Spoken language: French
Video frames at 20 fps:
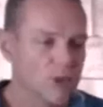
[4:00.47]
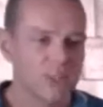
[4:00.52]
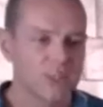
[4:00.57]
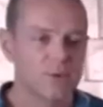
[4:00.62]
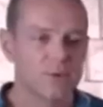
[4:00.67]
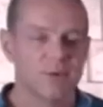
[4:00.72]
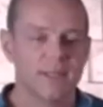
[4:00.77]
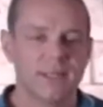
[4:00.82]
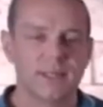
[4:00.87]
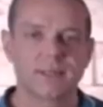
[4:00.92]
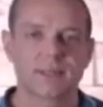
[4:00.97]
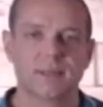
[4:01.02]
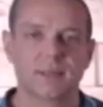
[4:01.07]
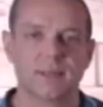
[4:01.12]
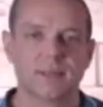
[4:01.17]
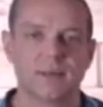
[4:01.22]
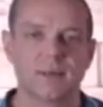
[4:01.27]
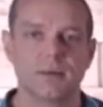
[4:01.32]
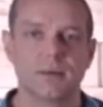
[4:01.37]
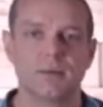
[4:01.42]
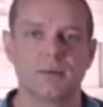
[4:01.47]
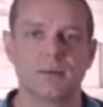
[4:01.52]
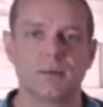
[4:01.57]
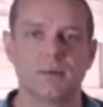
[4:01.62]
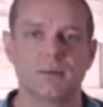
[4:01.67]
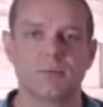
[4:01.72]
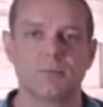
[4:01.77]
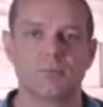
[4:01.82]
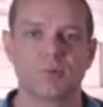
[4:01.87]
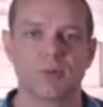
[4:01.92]
chatonnette.com
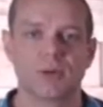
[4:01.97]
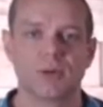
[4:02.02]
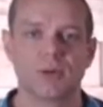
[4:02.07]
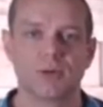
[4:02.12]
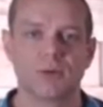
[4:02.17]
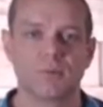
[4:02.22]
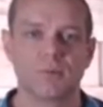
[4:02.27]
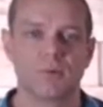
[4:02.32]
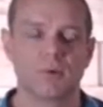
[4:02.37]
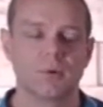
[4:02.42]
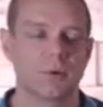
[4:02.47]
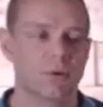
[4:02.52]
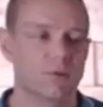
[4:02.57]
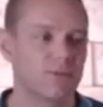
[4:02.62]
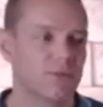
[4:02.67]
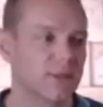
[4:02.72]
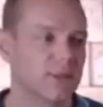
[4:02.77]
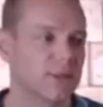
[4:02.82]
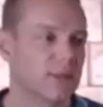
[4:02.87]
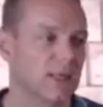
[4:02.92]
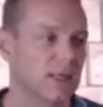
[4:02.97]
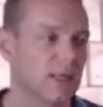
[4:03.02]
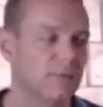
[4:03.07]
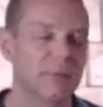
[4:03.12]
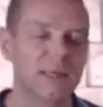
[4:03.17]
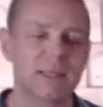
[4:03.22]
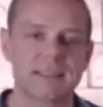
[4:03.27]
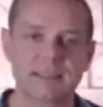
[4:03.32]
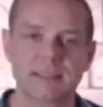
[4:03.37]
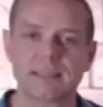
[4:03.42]
euh, En fait, à la
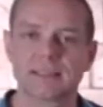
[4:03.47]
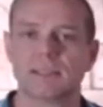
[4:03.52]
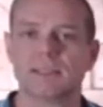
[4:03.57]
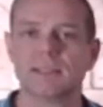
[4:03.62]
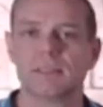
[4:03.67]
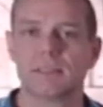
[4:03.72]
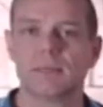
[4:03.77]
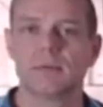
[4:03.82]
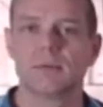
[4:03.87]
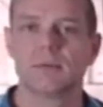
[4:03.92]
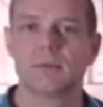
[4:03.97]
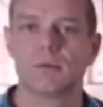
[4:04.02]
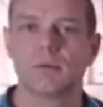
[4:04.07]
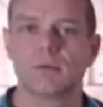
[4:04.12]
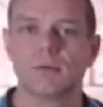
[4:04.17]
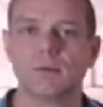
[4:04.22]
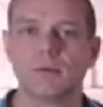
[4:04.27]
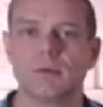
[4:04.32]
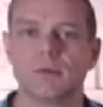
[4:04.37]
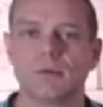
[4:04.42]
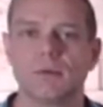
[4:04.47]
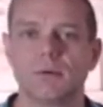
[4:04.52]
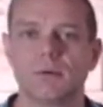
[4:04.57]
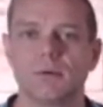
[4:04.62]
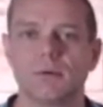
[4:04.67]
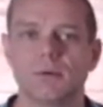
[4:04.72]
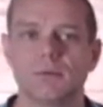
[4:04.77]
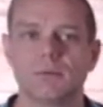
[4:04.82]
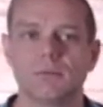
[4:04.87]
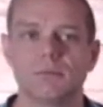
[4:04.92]
base, ça c'est,
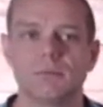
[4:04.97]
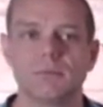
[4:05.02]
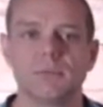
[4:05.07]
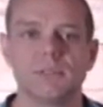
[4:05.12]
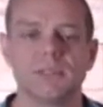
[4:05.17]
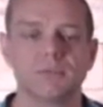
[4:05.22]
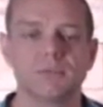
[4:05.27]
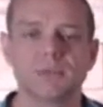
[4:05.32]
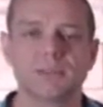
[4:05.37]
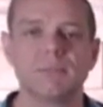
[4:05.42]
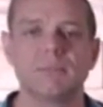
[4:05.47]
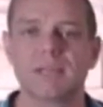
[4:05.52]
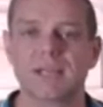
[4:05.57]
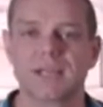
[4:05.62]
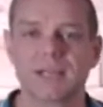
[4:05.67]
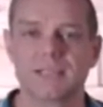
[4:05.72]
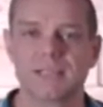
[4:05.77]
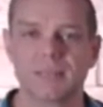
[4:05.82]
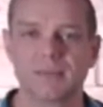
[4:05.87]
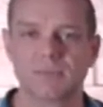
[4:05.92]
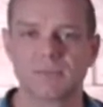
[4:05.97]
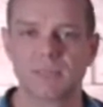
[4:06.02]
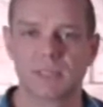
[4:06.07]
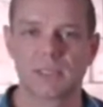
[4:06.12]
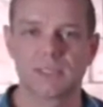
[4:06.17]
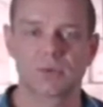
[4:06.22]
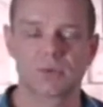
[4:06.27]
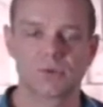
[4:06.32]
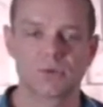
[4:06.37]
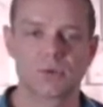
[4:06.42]
euh, ils ont des magasins
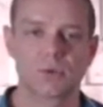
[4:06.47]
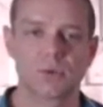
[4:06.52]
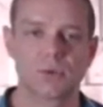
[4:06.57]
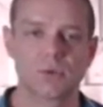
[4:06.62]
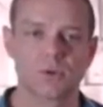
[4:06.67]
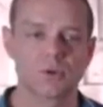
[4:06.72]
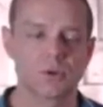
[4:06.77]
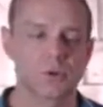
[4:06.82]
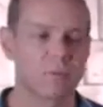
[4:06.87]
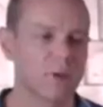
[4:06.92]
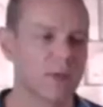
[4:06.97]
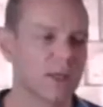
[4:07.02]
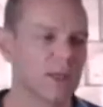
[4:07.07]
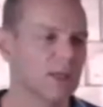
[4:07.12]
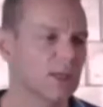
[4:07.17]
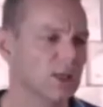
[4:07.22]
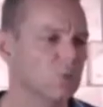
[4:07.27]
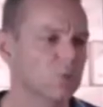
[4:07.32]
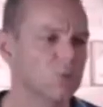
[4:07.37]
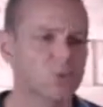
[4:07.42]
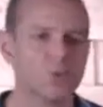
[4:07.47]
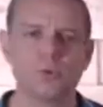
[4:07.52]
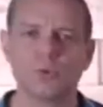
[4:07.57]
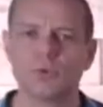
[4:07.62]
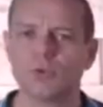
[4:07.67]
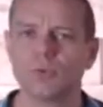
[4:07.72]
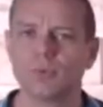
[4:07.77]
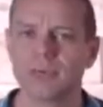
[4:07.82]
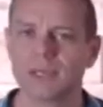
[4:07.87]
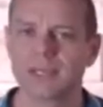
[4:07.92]
hein, sur euh, sur Paris. Il y a deux,
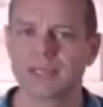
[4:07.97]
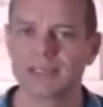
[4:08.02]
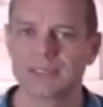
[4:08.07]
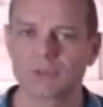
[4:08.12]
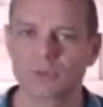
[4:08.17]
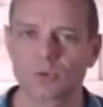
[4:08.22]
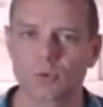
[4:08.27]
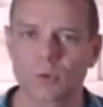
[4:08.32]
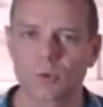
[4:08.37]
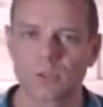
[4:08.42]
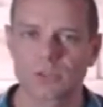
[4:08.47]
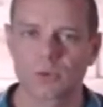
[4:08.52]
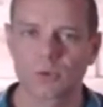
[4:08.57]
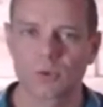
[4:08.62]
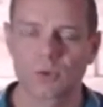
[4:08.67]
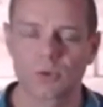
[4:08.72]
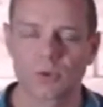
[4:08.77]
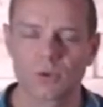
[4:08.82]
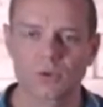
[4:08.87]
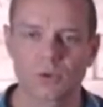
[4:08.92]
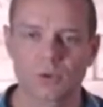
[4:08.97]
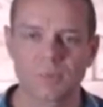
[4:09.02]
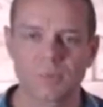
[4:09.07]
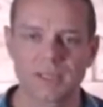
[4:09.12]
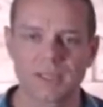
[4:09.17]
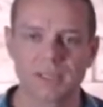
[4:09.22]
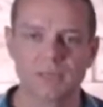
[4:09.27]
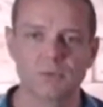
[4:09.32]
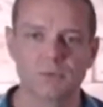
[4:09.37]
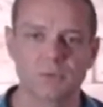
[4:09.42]
magasins, je crois, sur sur
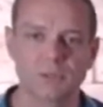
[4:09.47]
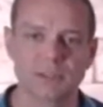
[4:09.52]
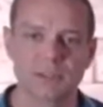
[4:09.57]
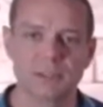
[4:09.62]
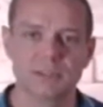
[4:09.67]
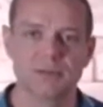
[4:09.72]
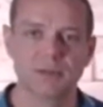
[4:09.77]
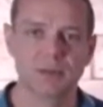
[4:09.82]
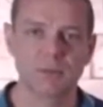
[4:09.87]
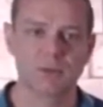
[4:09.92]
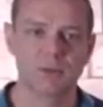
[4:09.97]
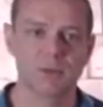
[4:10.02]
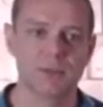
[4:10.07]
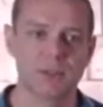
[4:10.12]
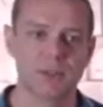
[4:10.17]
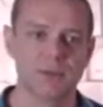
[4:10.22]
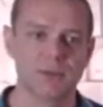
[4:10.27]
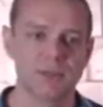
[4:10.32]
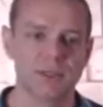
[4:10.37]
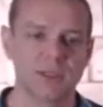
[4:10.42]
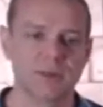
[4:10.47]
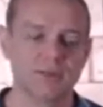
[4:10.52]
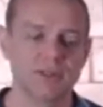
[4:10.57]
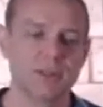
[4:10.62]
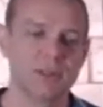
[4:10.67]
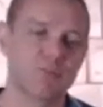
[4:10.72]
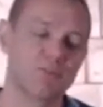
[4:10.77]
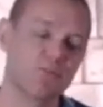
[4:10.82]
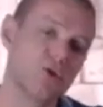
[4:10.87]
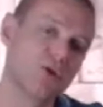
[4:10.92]
Paris. Donc c'était vraiment des, des
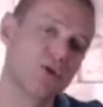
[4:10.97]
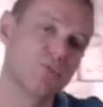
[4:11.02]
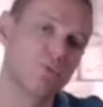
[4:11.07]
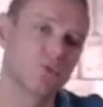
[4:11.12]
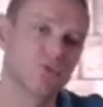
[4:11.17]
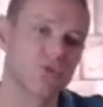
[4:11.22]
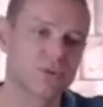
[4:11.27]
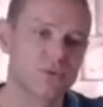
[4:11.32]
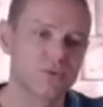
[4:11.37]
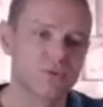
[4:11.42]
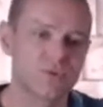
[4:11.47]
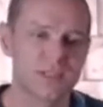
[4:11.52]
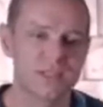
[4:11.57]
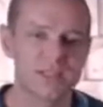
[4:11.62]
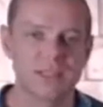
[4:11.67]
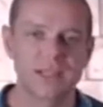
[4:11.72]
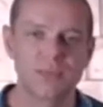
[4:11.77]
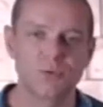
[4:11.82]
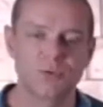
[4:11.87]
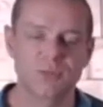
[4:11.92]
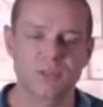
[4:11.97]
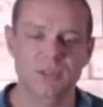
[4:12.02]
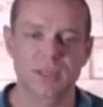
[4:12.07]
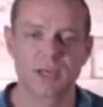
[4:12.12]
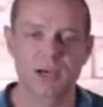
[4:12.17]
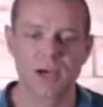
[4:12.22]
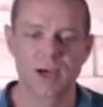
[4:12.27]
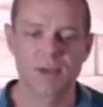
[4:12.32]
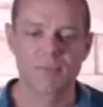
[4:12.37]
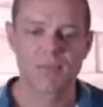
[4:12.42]
Et puis bon, tout ça, c'est adossé
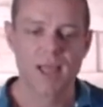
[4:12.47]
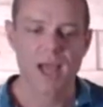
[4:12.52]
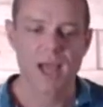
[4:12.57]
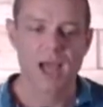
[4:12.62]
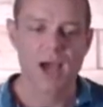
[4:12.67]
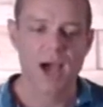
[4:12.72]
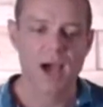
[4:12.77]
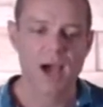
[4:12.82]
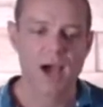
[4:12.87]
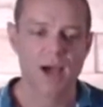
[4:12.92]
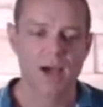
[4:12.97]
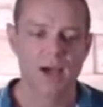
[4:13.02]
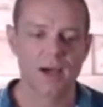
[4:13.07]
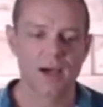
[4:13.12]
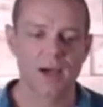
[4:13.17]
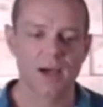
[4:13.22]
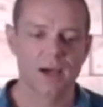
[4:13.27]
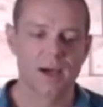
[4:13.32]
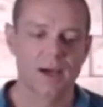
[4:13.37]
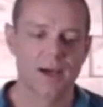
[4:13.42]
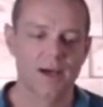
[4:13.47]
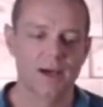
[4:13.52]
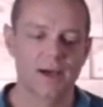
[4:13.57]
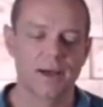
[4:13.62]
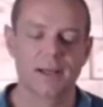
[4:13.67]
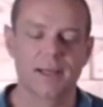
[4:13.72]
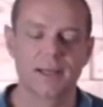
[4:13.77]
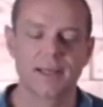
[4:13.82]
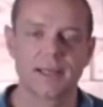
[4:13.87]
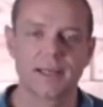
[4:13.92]
à
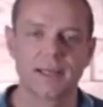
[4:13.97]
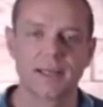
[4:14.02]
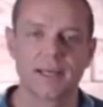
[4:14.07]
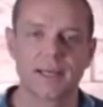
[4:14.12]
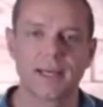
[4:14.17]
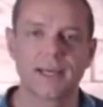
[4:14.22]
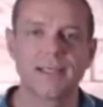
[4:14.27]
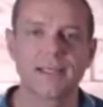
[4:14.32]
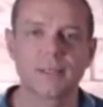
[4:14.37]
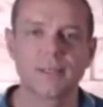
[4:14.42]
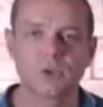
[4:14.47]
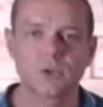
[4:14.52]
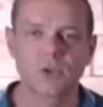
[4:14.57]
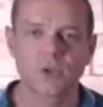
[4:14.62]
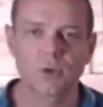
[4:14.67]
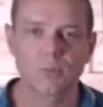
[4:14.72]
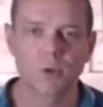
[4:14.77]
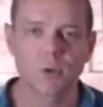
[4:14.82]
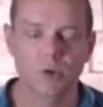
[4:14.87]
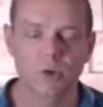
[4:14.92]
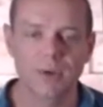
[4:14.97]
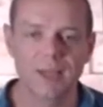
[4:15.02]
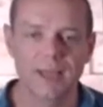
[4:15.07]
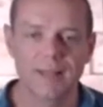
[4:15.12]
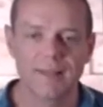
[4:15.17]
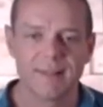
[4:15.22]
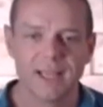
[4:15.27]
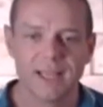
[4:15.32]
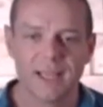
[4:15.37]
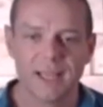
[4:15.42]
un, négociant bordelais.